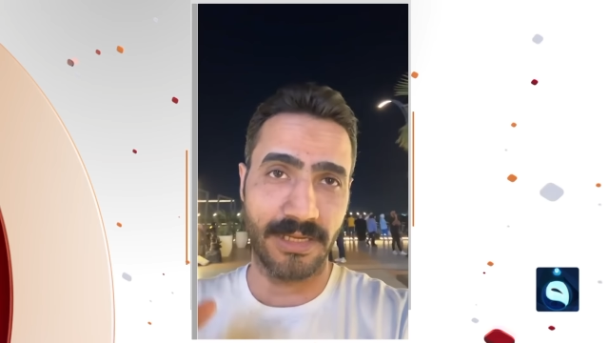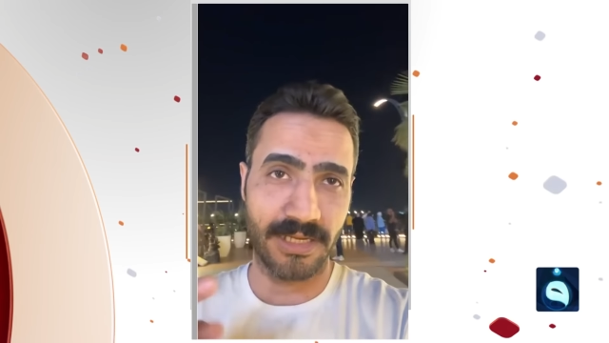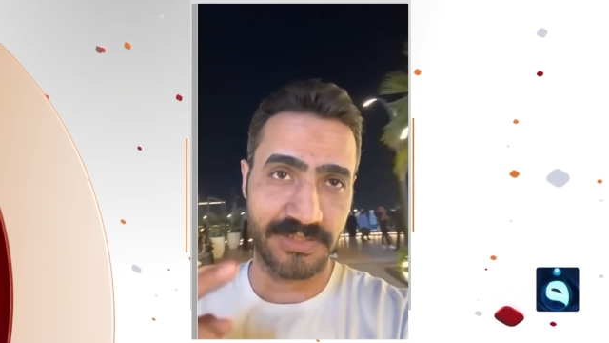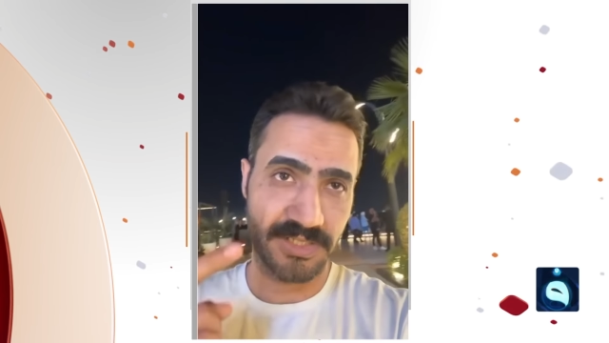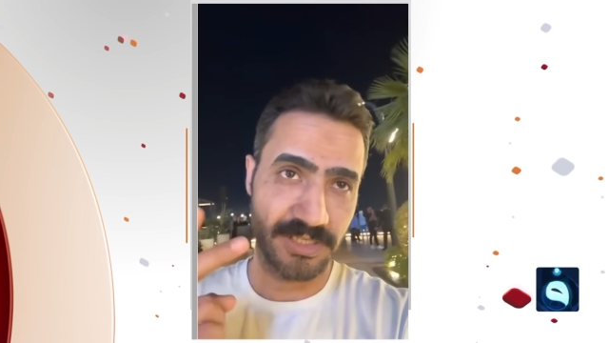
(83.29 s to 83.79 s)

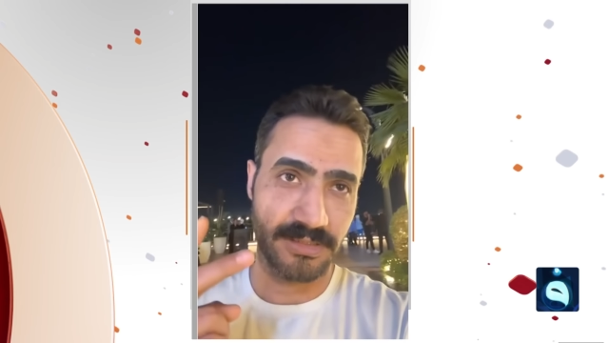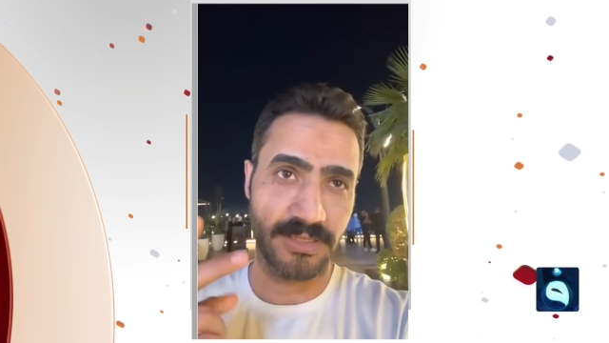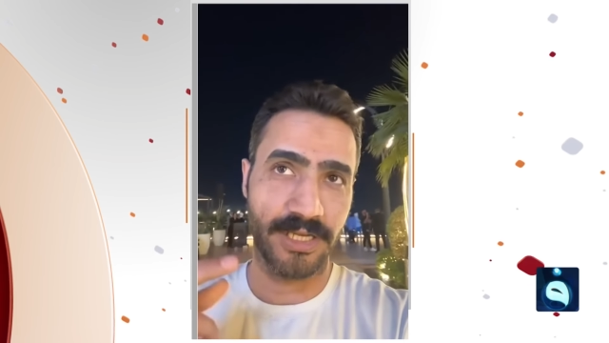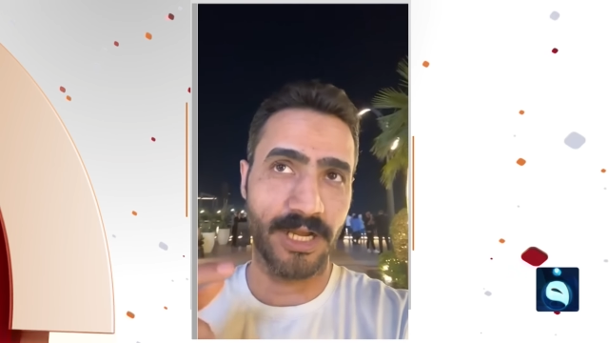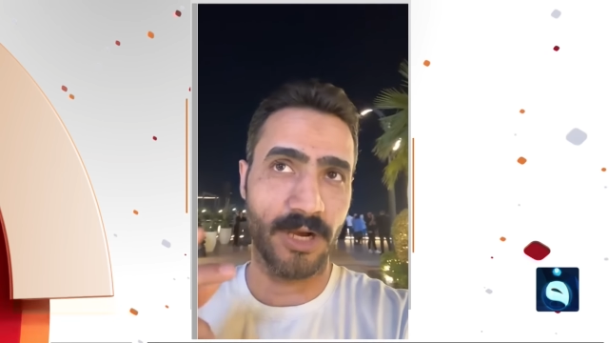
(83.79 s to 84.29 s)

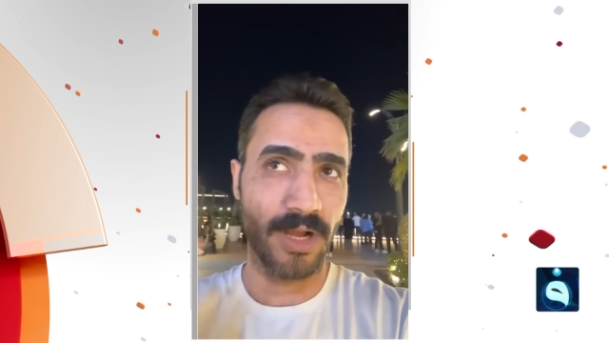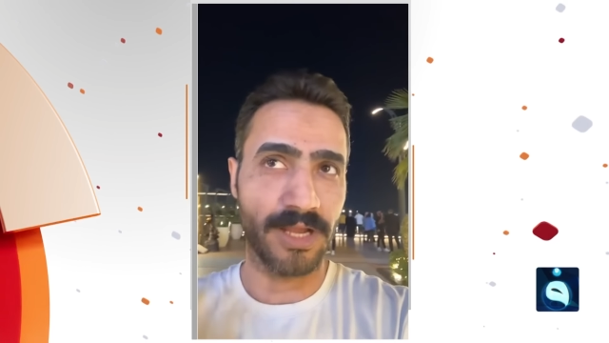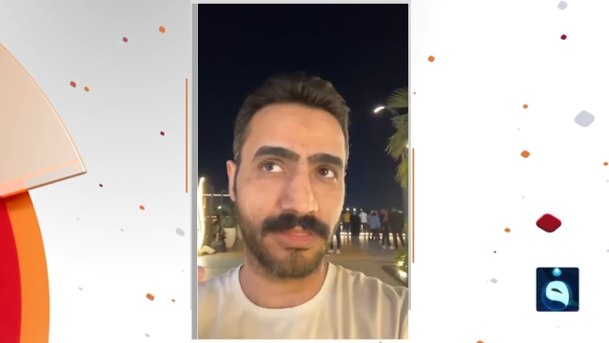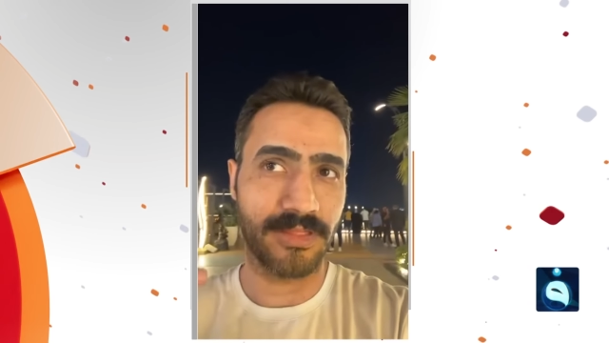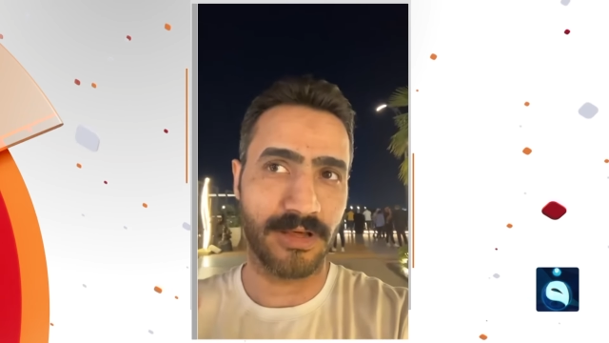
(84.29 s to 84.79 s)
قصيدتين أو
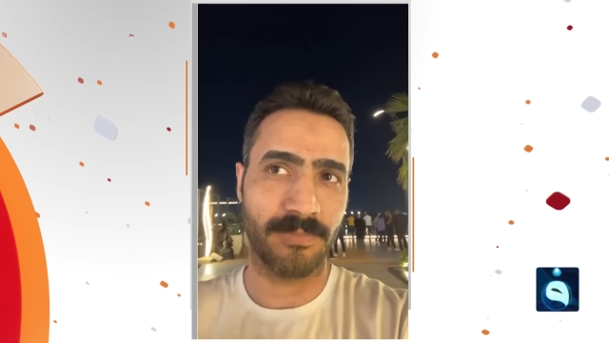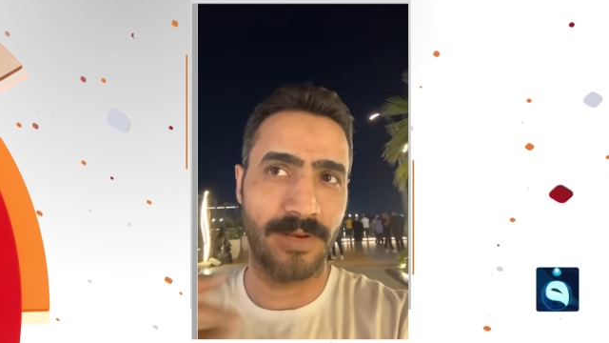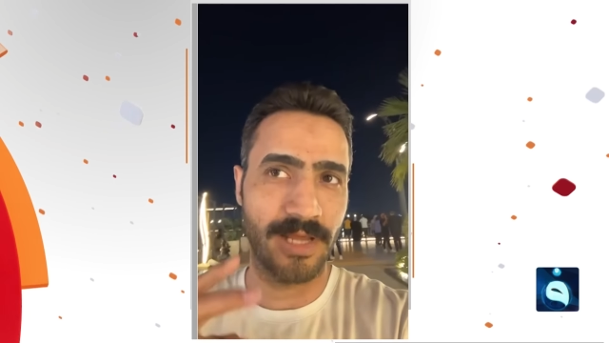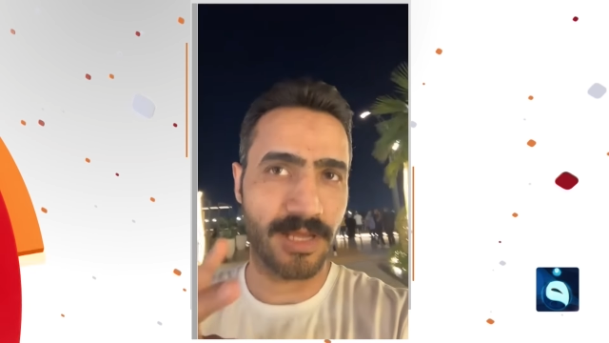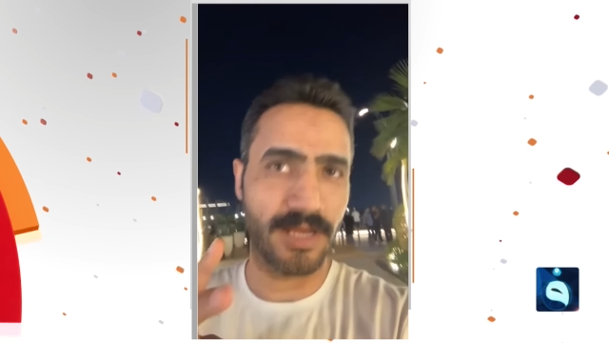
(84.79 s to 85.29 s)
أكثر
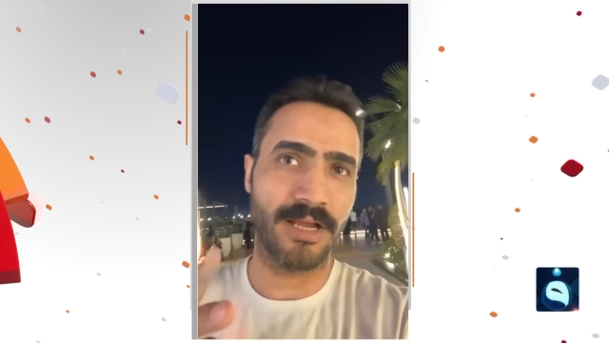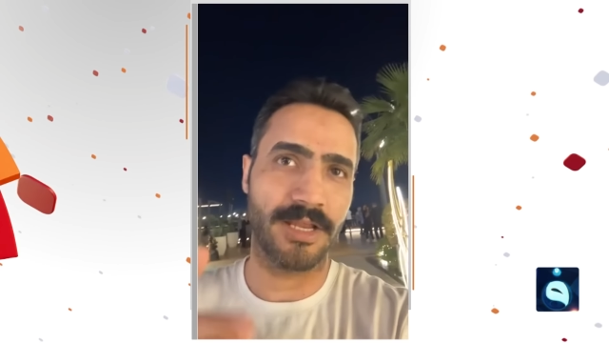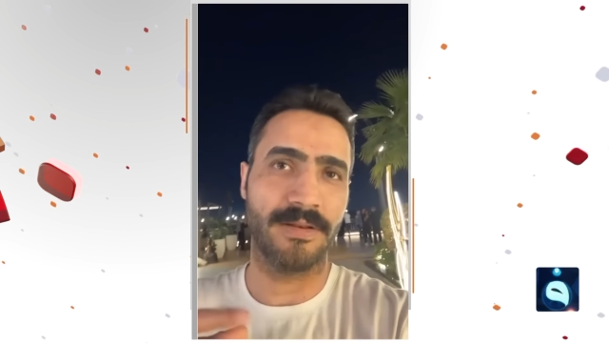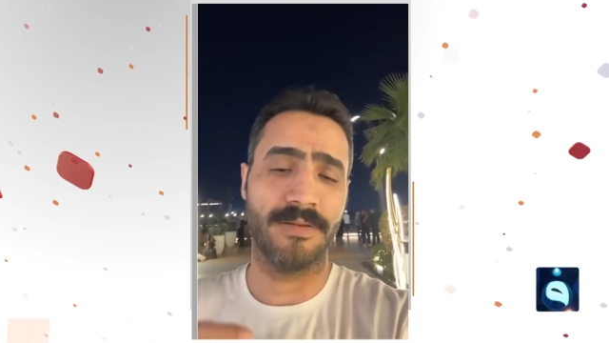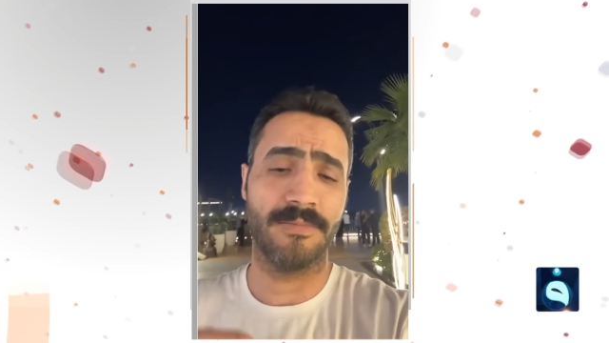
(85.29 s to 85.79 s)

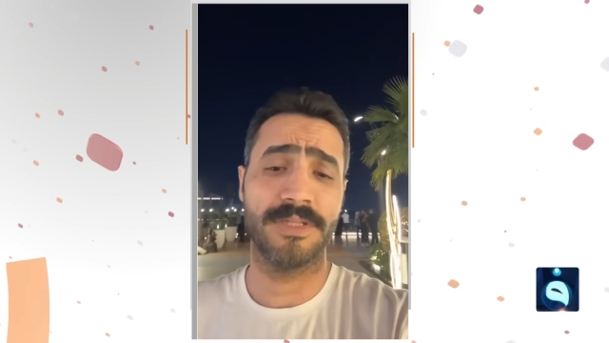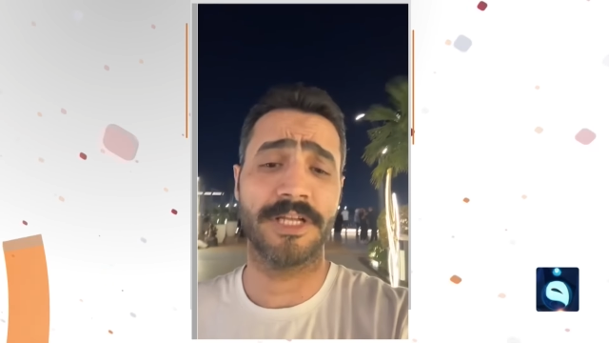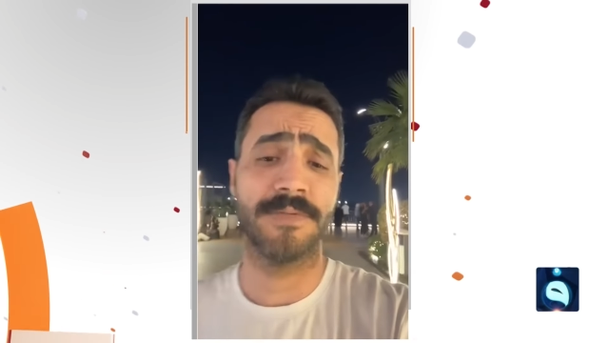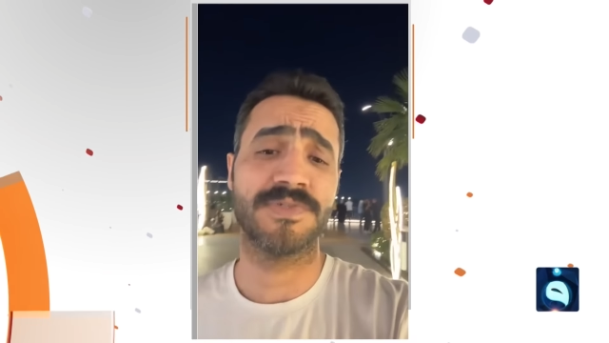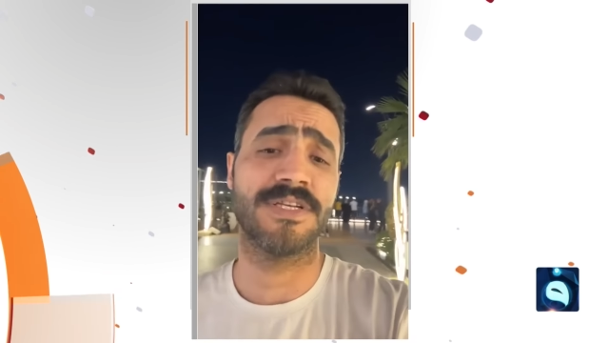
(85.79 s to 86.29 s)
بلقائين
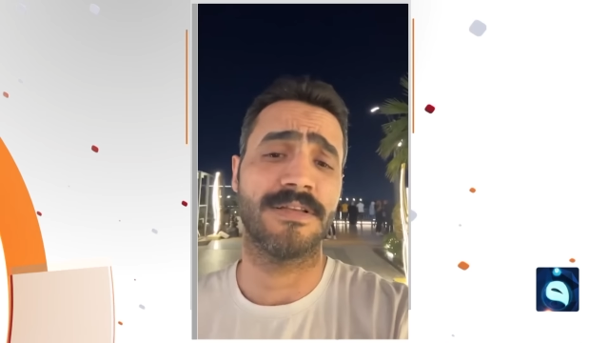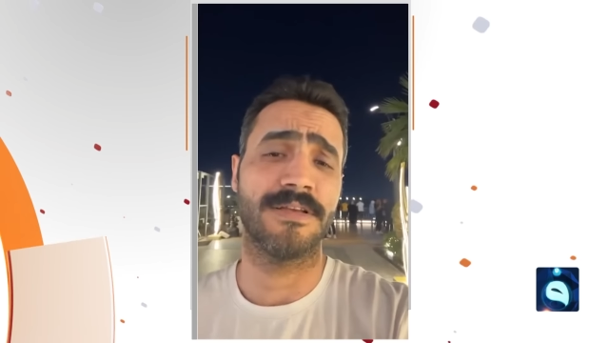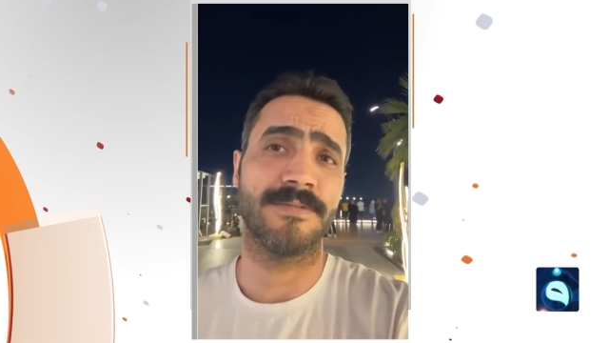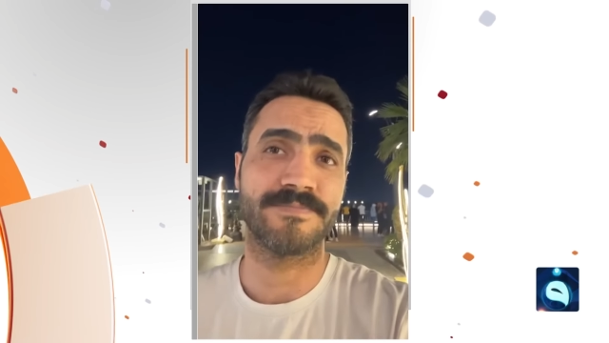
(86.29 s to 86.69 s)
بدريم سيتي